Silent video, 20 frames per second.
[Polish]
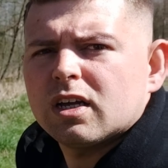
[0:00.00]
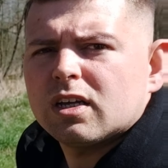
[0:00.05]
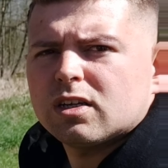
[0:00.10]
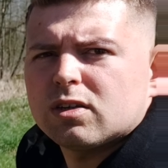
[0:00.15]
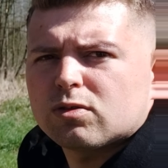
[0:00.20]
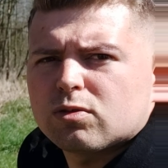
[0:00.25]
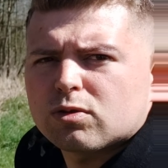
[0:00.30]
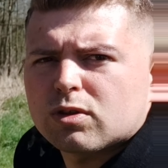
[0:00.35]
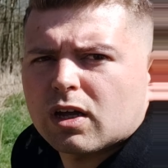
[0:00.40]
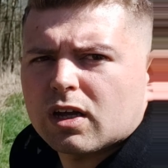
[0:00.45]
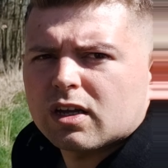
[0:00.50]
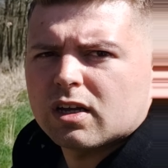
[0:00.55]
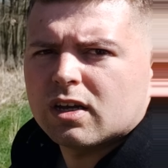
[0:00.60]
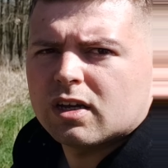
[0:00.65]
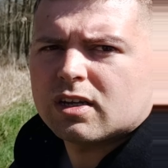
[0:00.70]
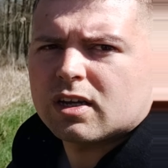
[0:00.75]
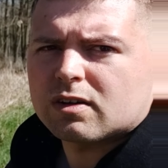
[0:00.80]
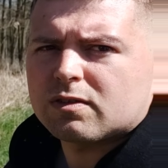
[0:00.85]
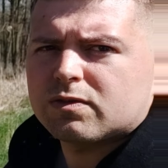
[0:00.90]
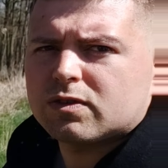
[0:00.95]
I tutaj,
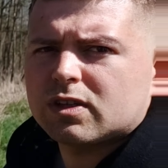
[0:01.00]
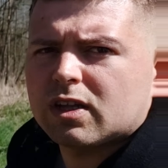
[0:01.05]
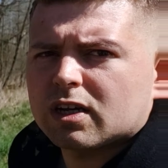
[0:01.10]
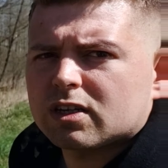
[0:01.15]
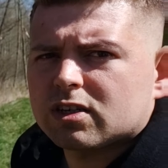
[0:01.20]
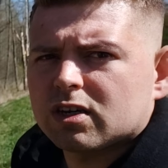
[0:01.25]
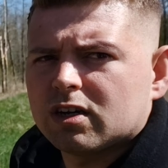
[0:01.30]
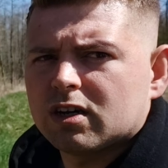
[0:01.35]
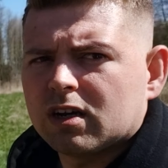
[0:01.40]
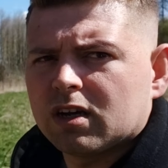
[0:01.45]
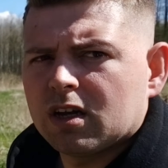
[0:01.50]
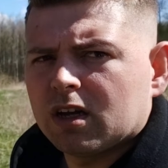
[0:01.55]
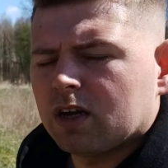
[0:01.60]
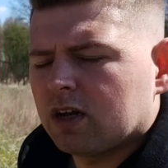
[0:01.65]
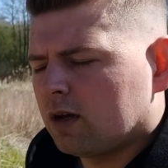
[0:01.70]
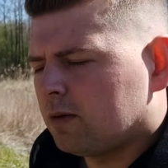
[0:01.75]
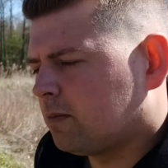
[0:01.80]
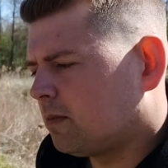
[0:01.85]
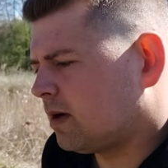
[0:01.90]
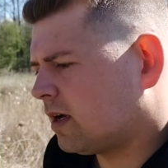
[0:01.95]
jak widać,
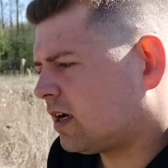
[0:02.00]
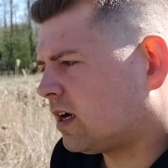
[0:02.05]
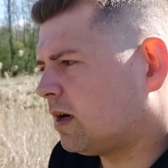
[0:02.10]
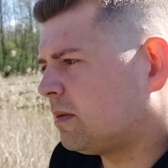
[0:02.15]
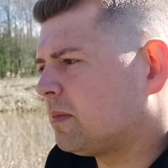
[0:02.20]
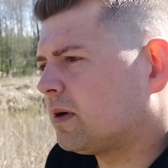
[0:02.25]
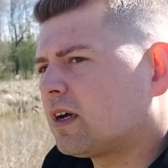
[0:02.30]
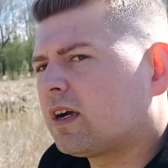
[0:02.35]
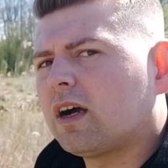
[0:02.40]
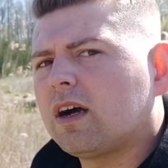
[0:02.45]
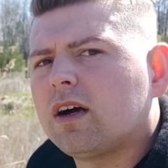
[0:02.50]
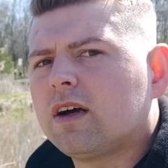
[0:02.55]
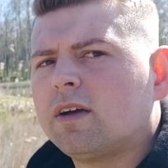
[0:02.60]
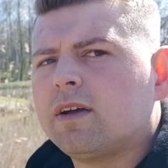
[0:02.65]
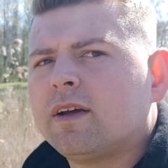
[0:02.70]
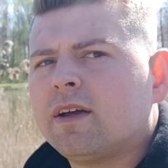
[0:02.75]
mega, mega,